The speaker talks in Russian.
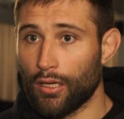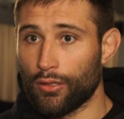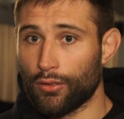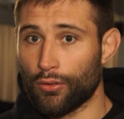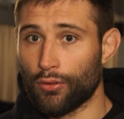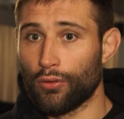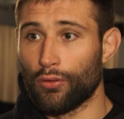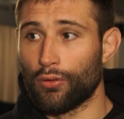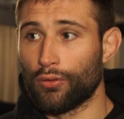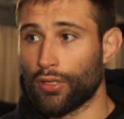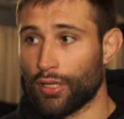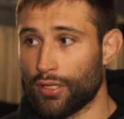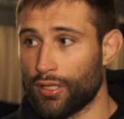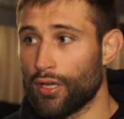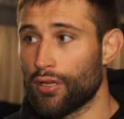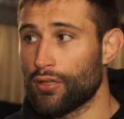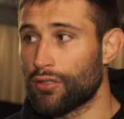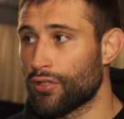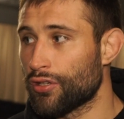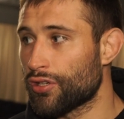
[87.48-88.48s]
Ну,
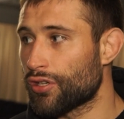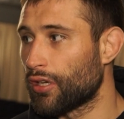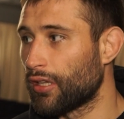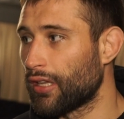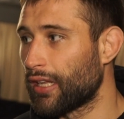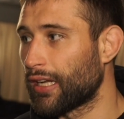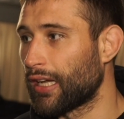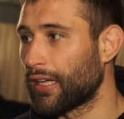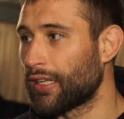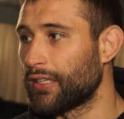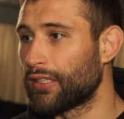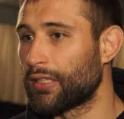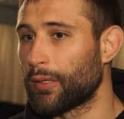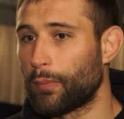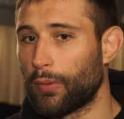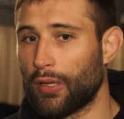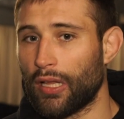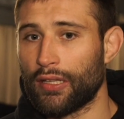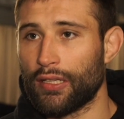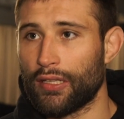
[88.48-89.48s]
надеюсь, иншалла, какие-то
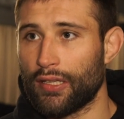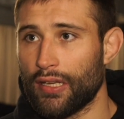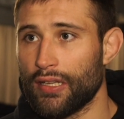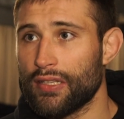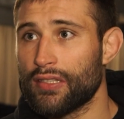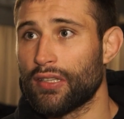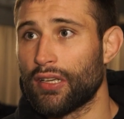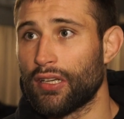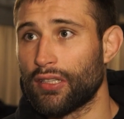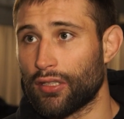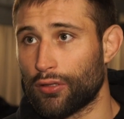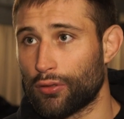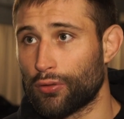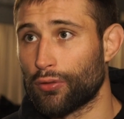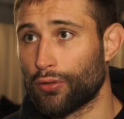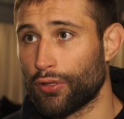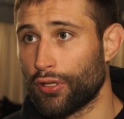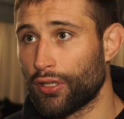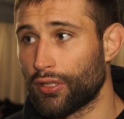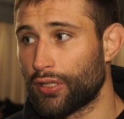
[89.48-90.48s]
планы есть на этот
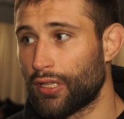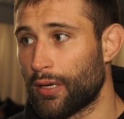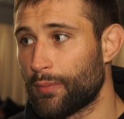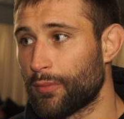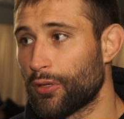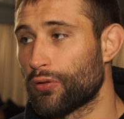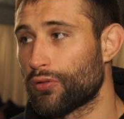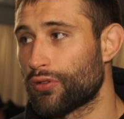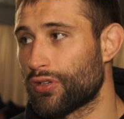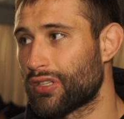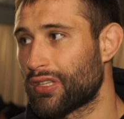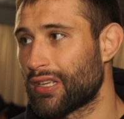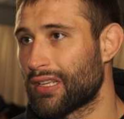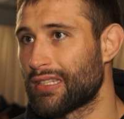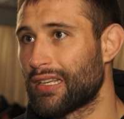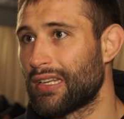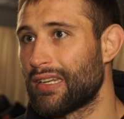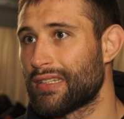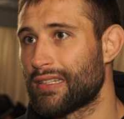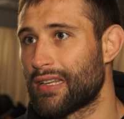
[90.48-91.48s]
турнир, да, мне уже
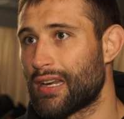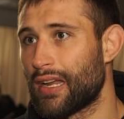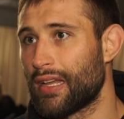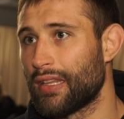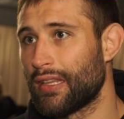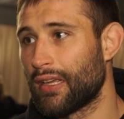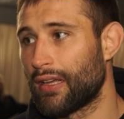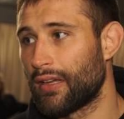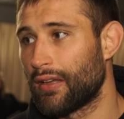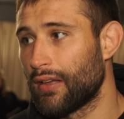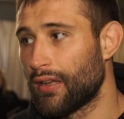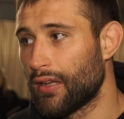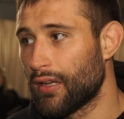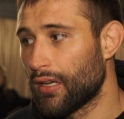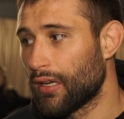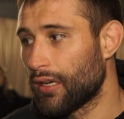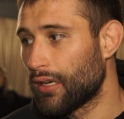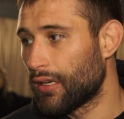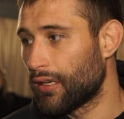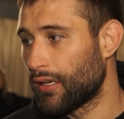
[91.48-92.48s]
сказали заранее.
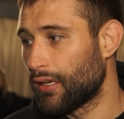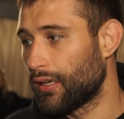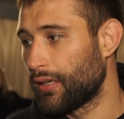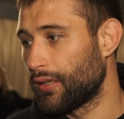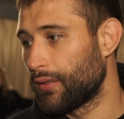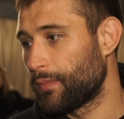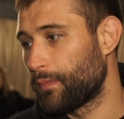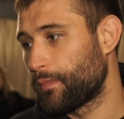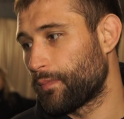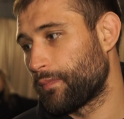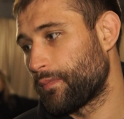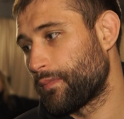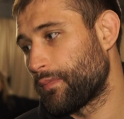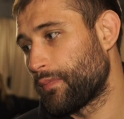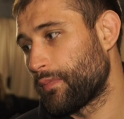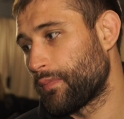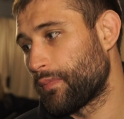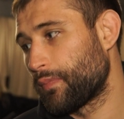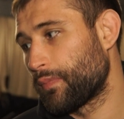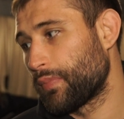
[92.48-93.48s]
Э,
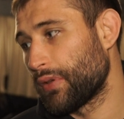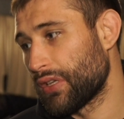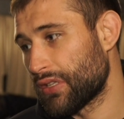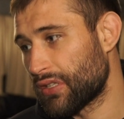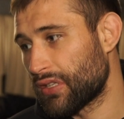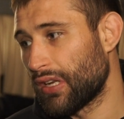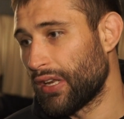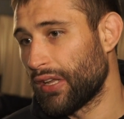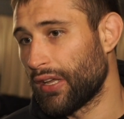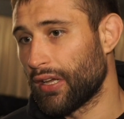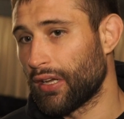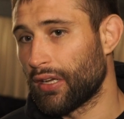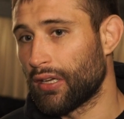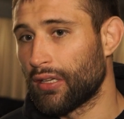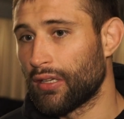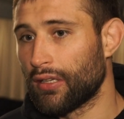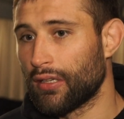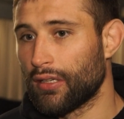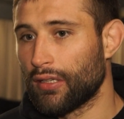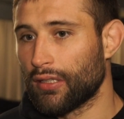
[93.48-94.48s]
если,
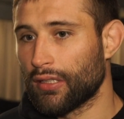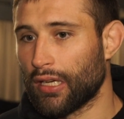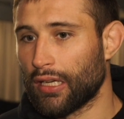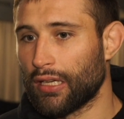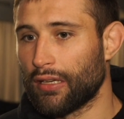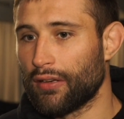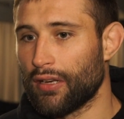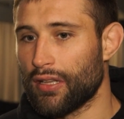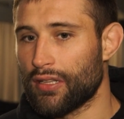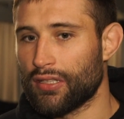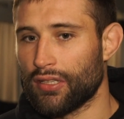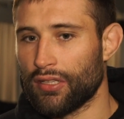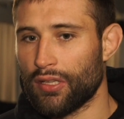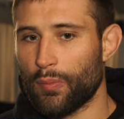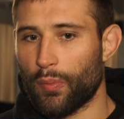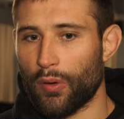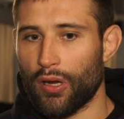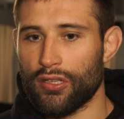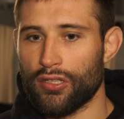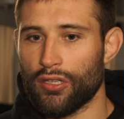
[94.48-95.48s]
как говорится,
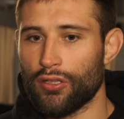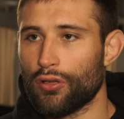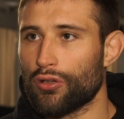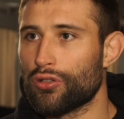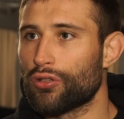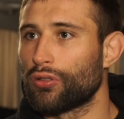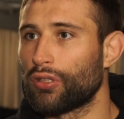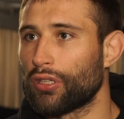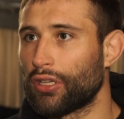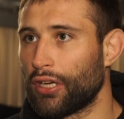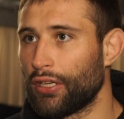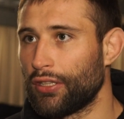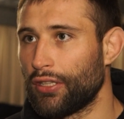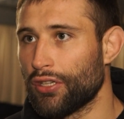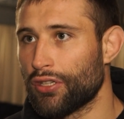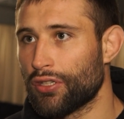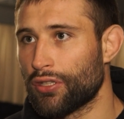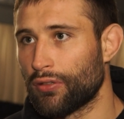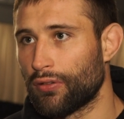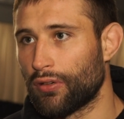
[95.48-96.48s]
не произойдет что-то
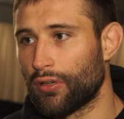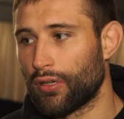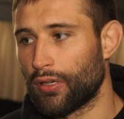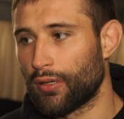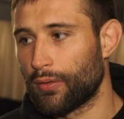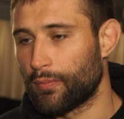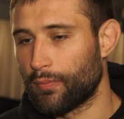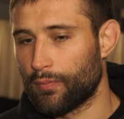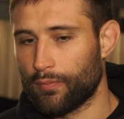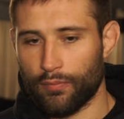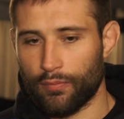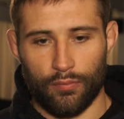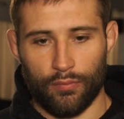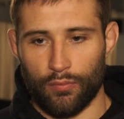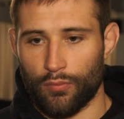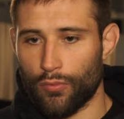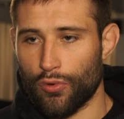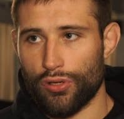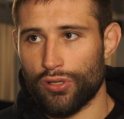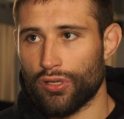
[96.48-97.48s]
критичного,
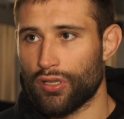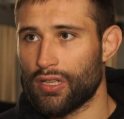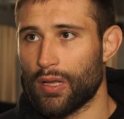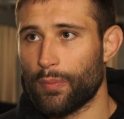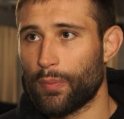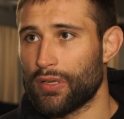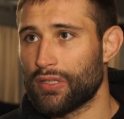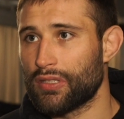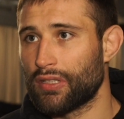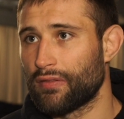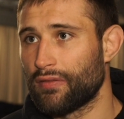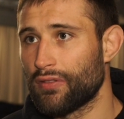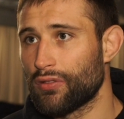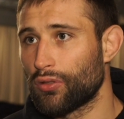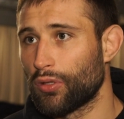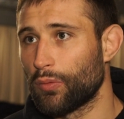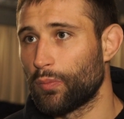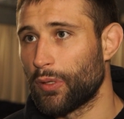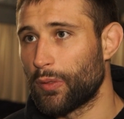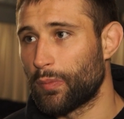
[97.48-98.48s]
можно запросто
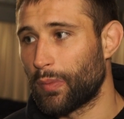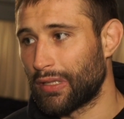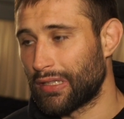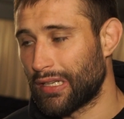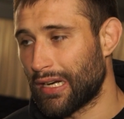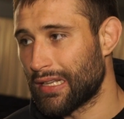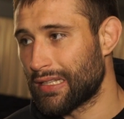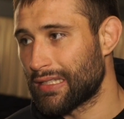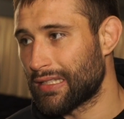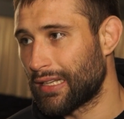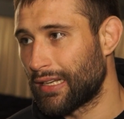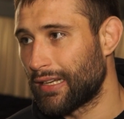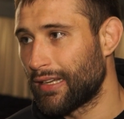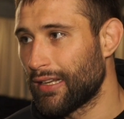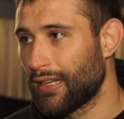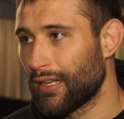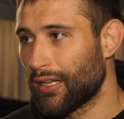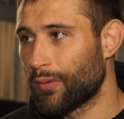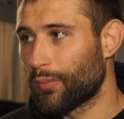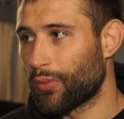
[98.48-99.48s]
выступить, подраться.
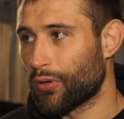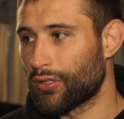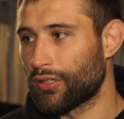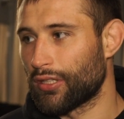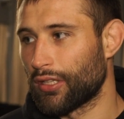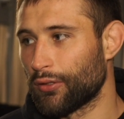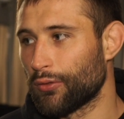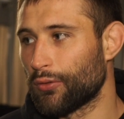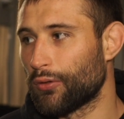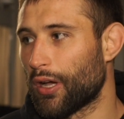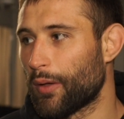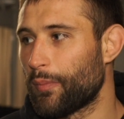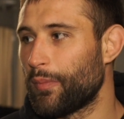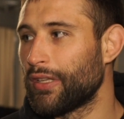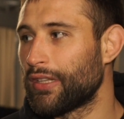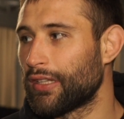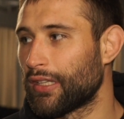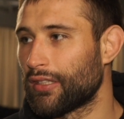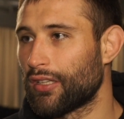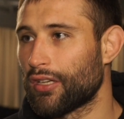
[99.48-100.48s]
Просто, ну,
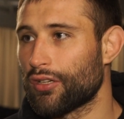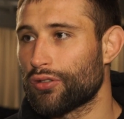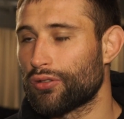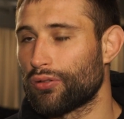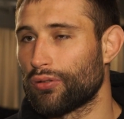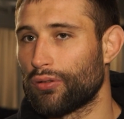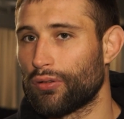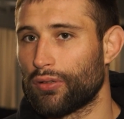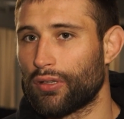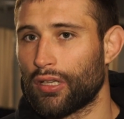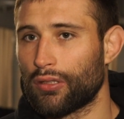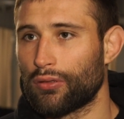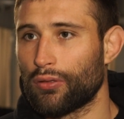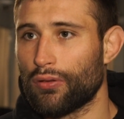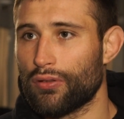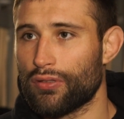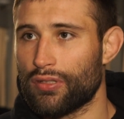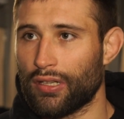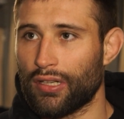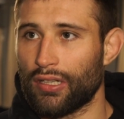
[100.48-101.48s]
обидно, да, что
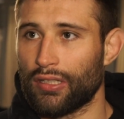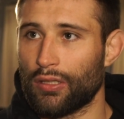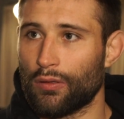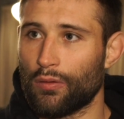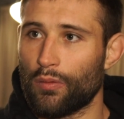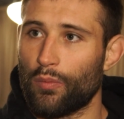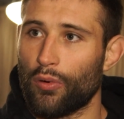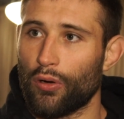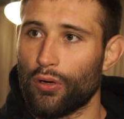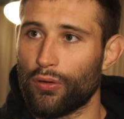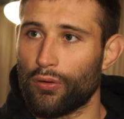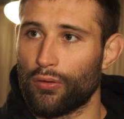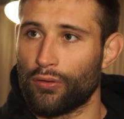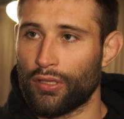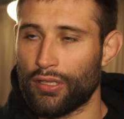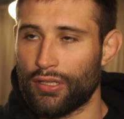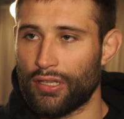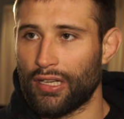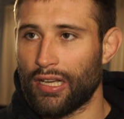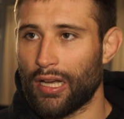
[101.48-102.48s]
готовился к этому бою
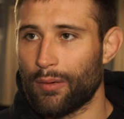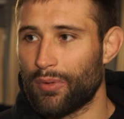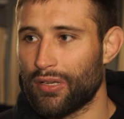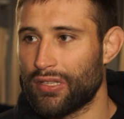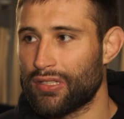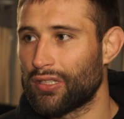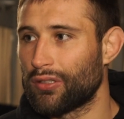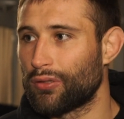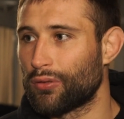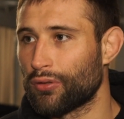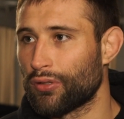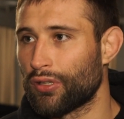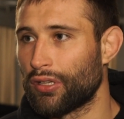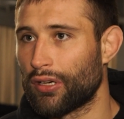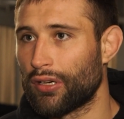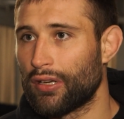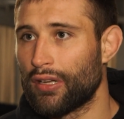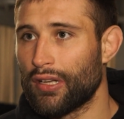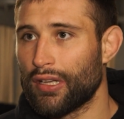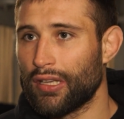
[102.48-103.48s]
на декабрьский
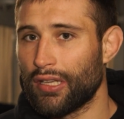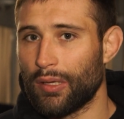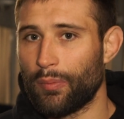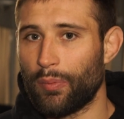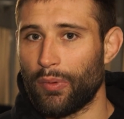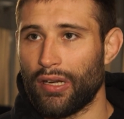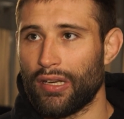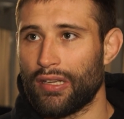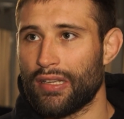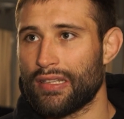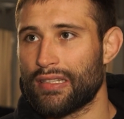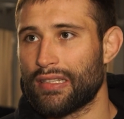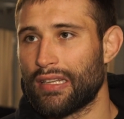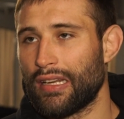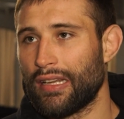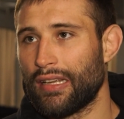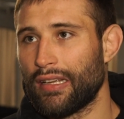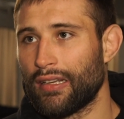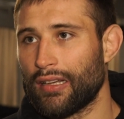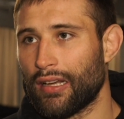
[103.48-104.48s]
турнир и
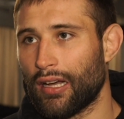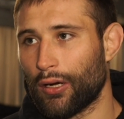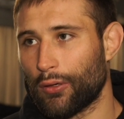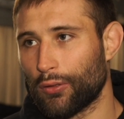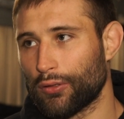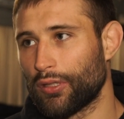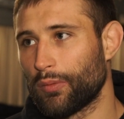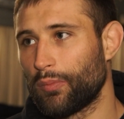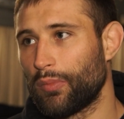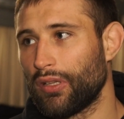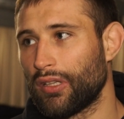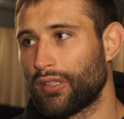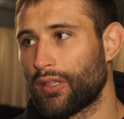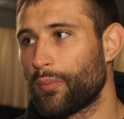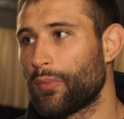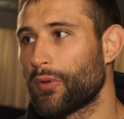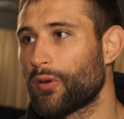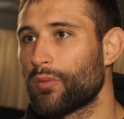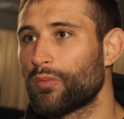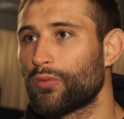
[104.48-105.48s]
перенесли. Охота была
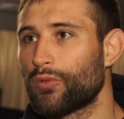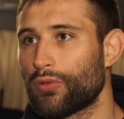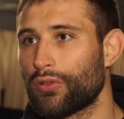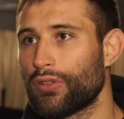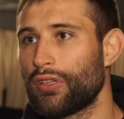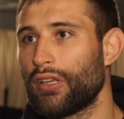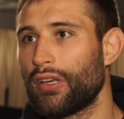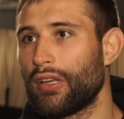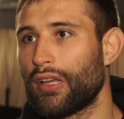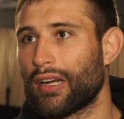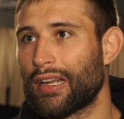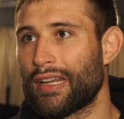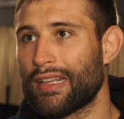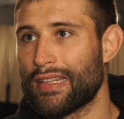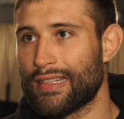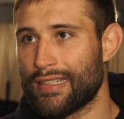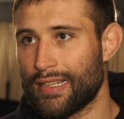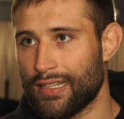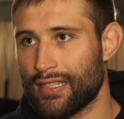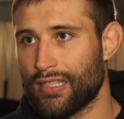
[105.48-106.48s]
на первом турнире
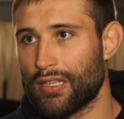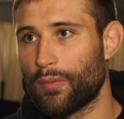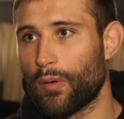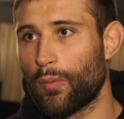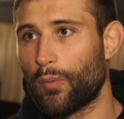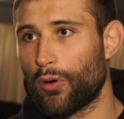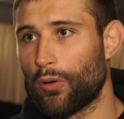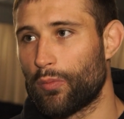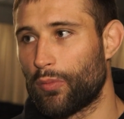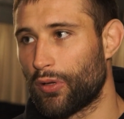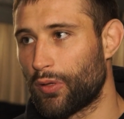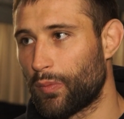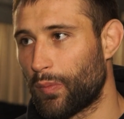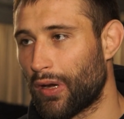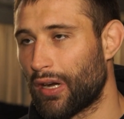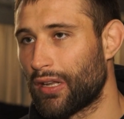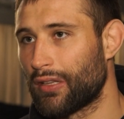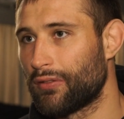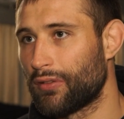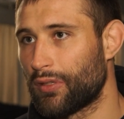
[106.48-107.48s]
организации попробовать
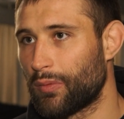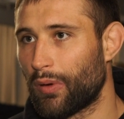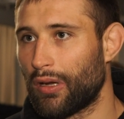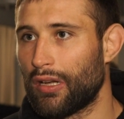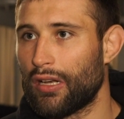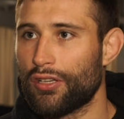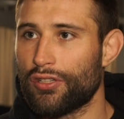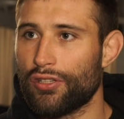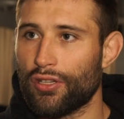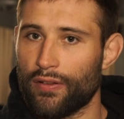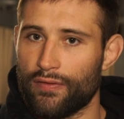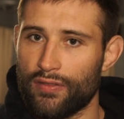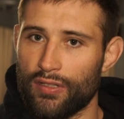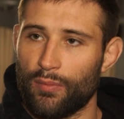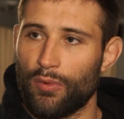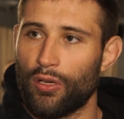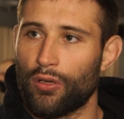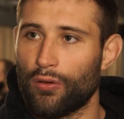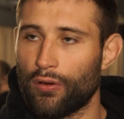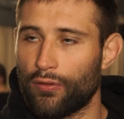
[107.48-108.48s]
порадовать болельщиков,
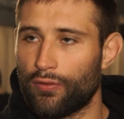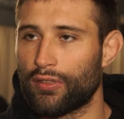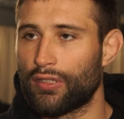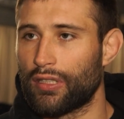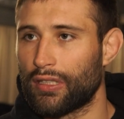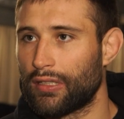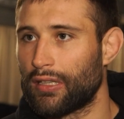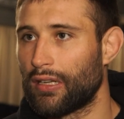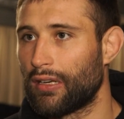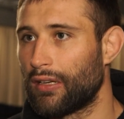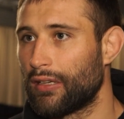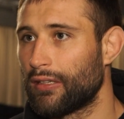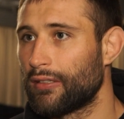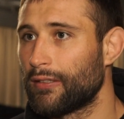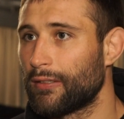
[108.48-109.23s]
земляков и так далее.